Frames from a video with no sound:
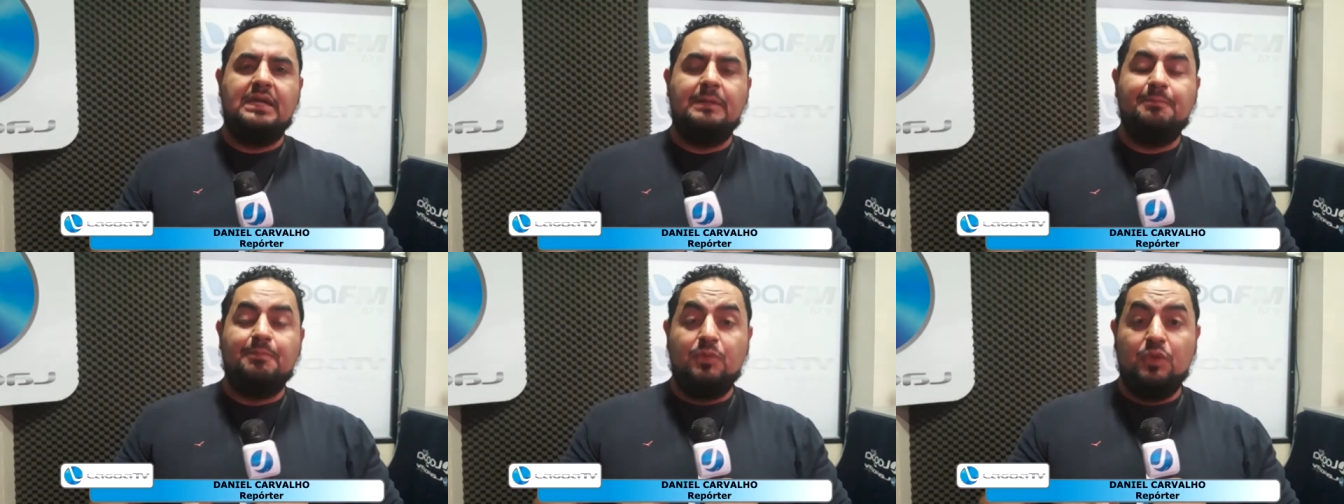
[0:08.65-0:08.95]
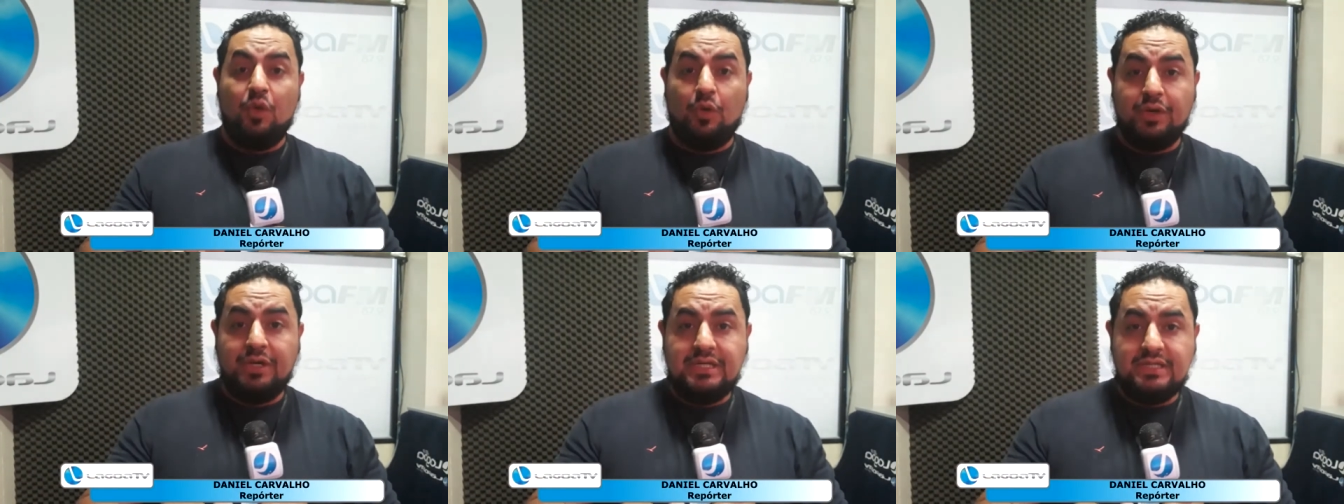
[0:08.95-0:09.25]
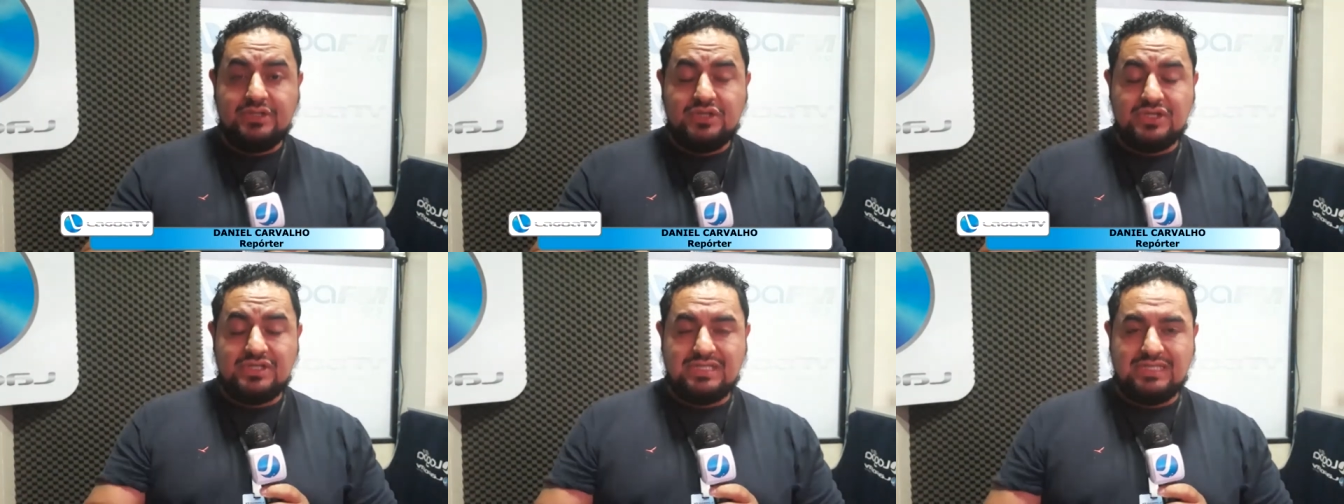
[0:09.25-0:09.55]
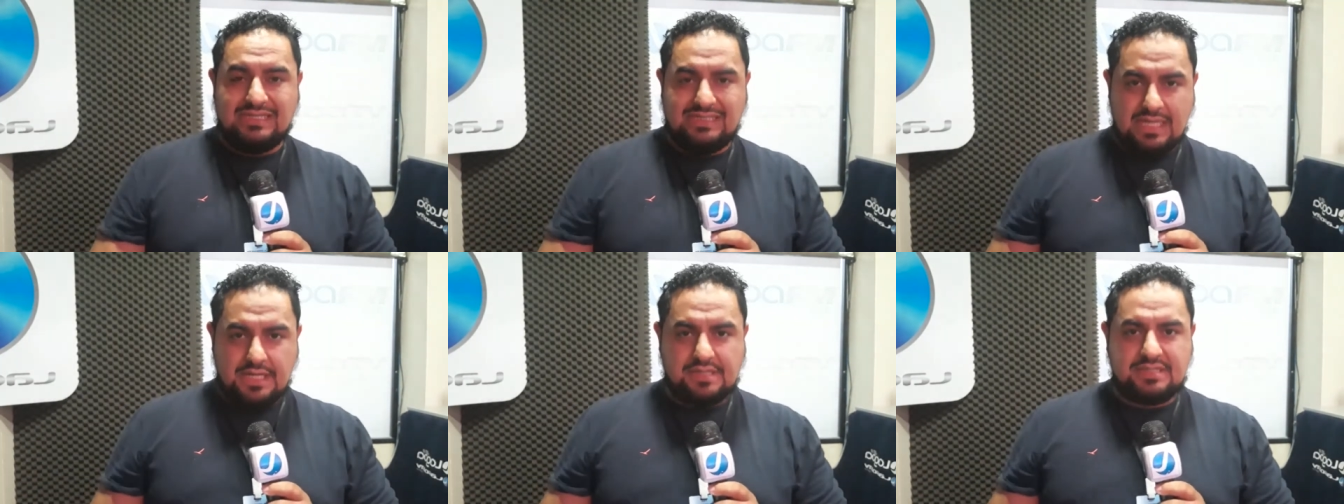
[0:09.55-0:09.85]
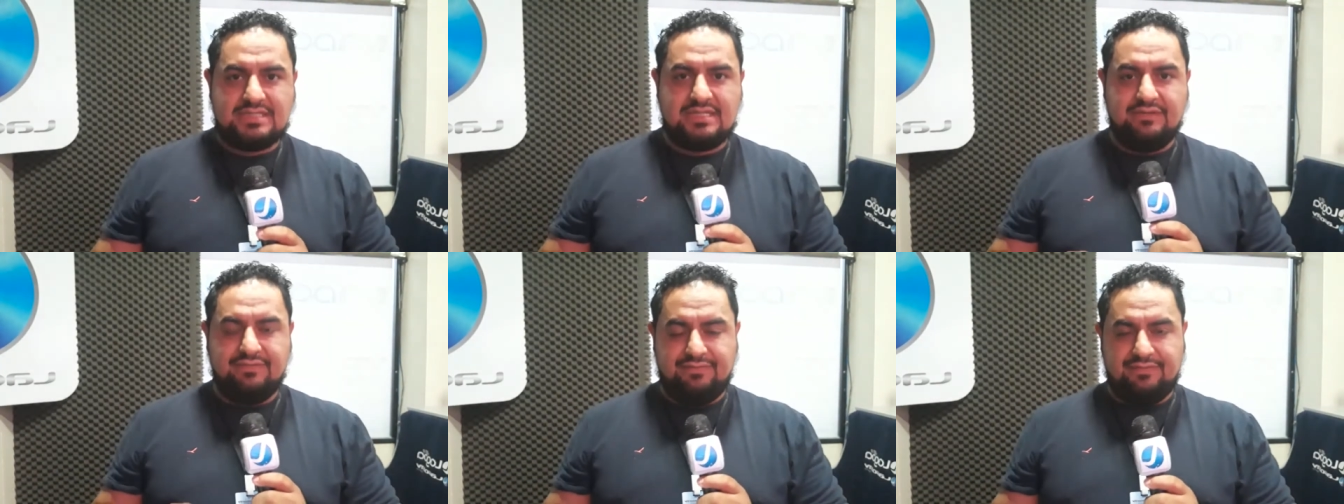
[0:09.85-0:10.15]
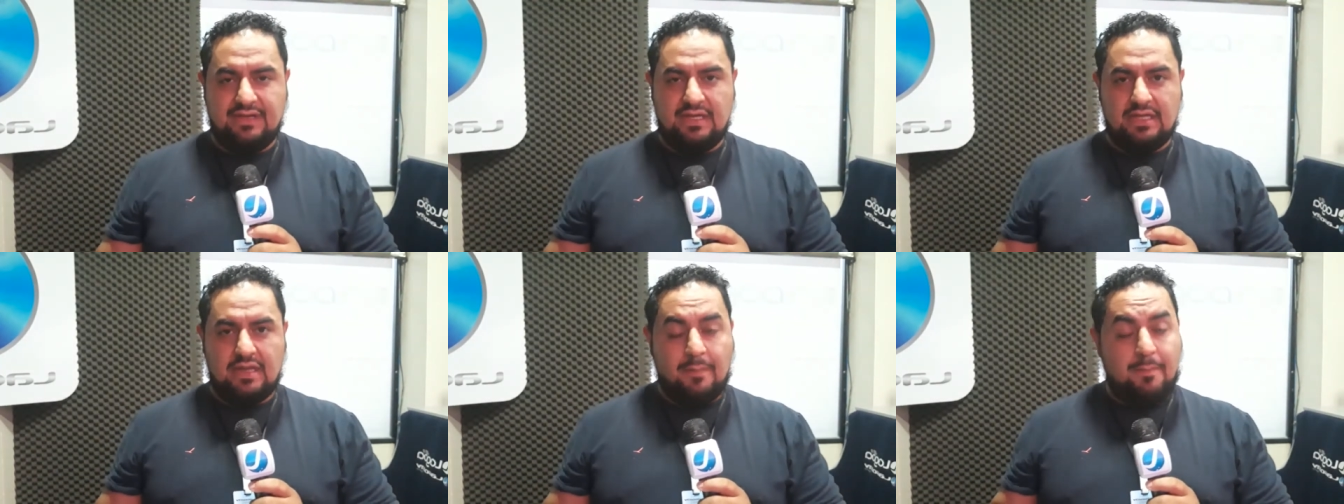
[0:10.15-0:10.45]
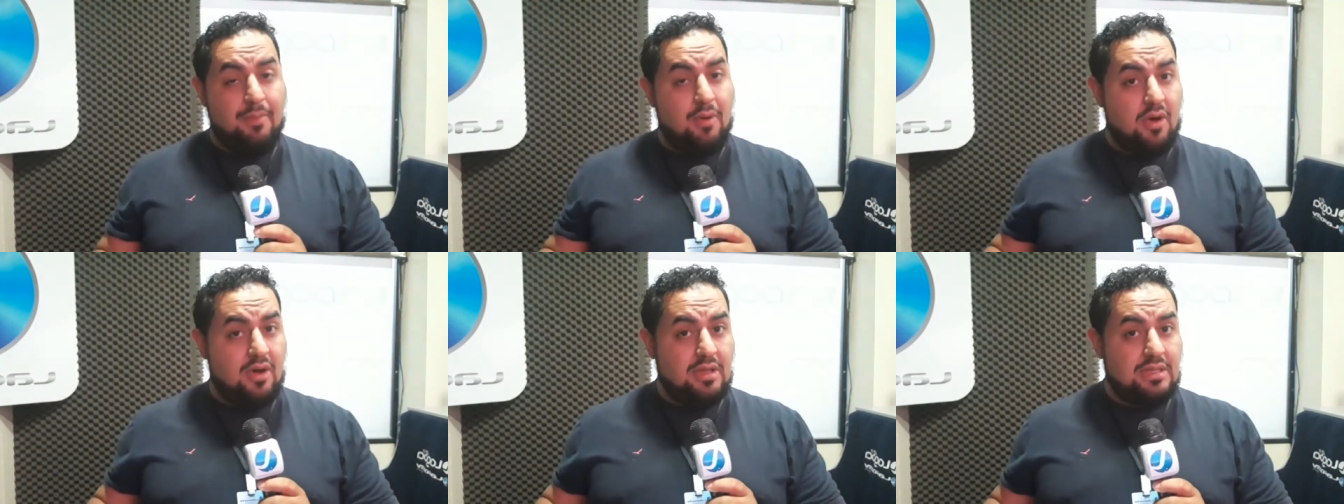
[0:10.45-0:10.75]
Noite de terça-feira,
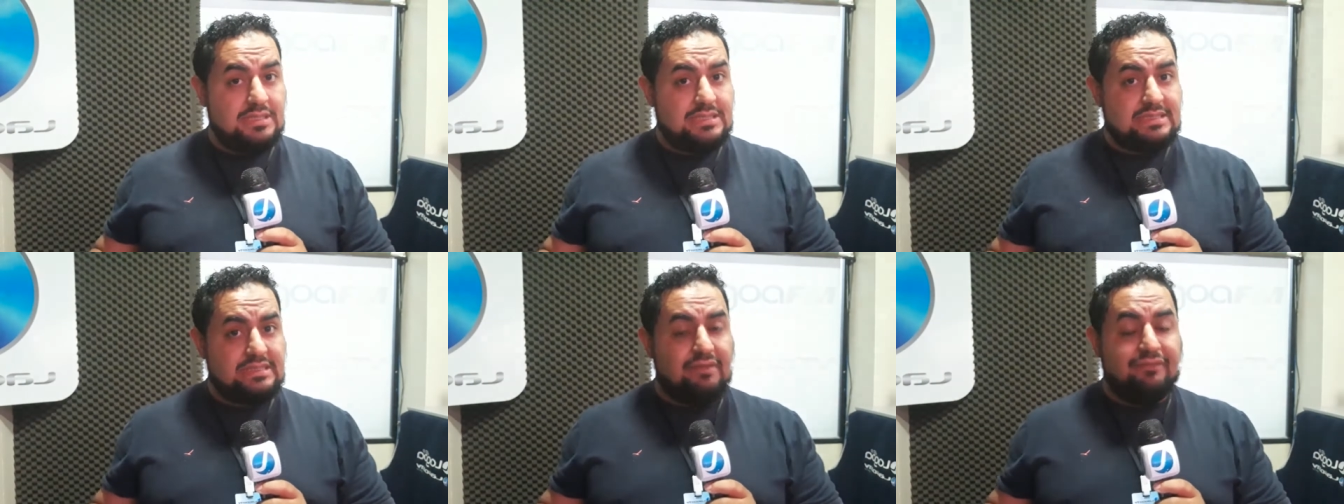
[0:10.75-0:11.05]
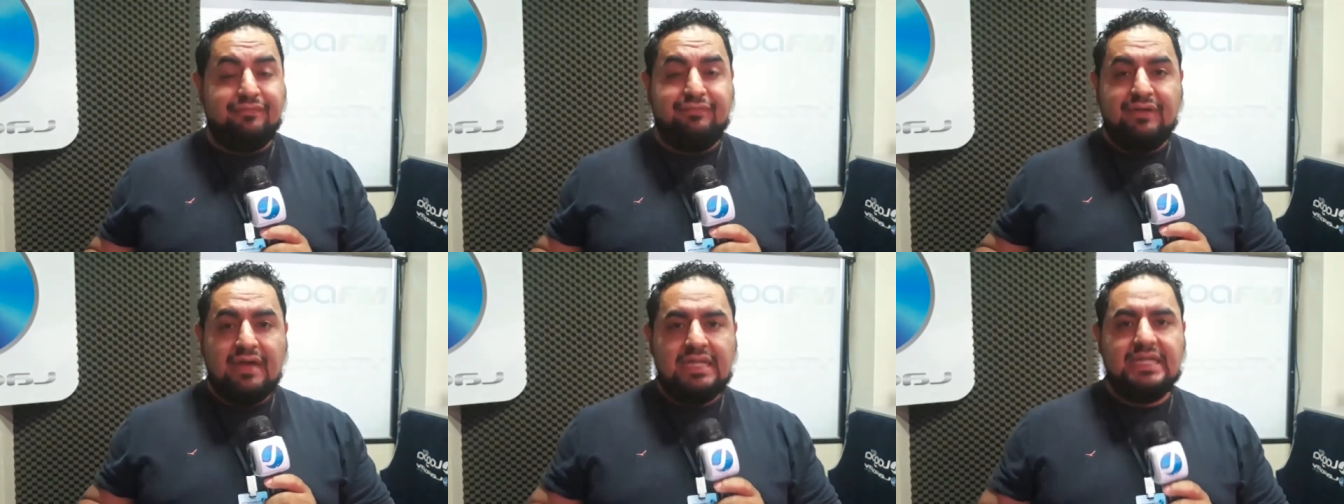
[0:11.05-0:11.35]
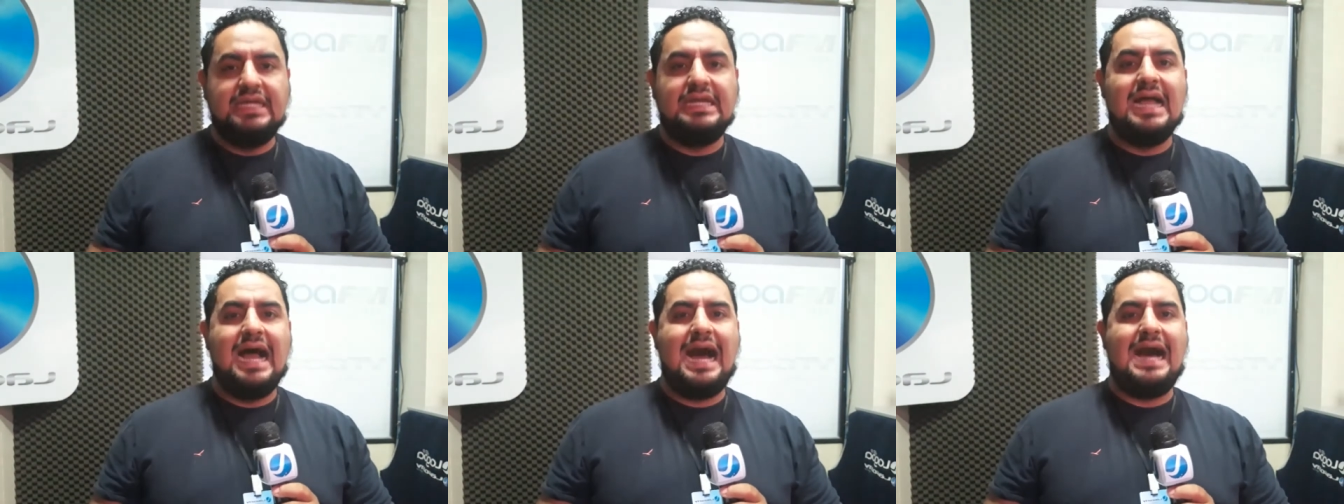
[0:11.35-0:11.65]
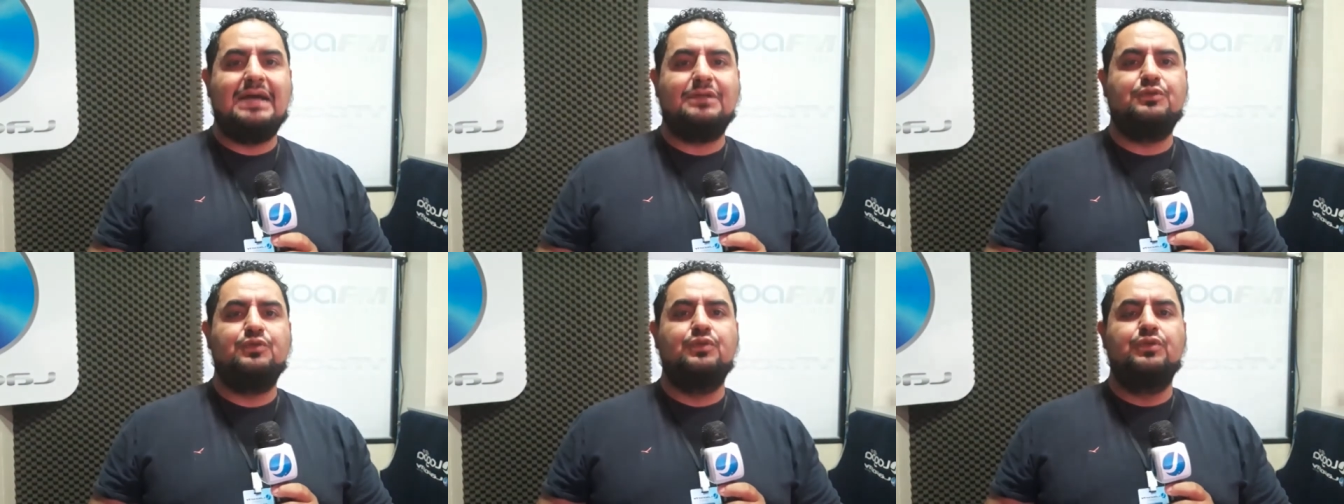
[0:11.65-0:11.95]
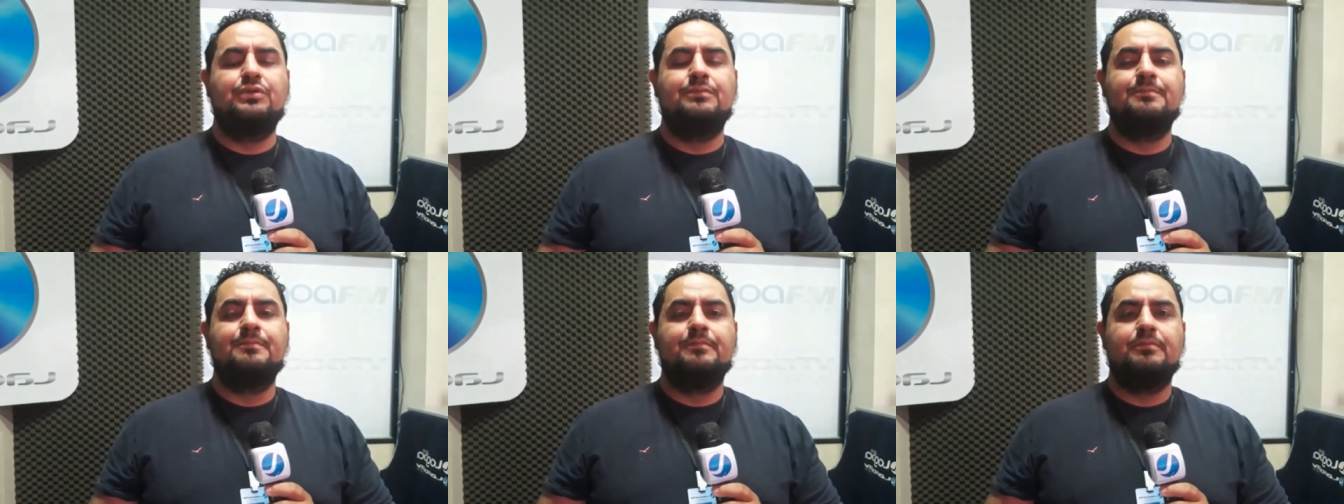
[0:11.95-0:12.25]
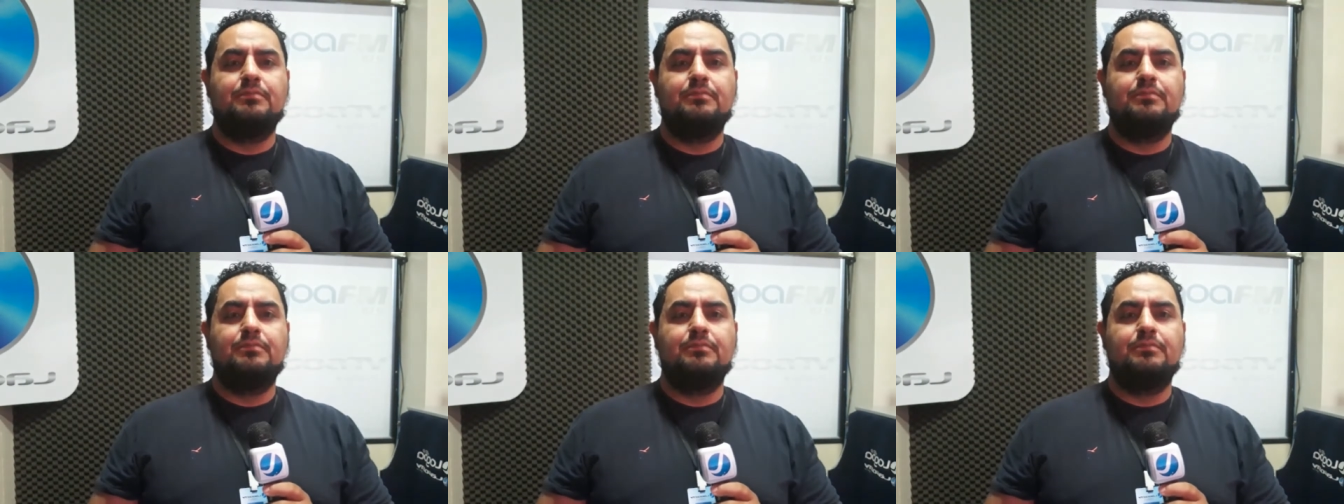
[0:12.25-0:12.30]
pós-feriado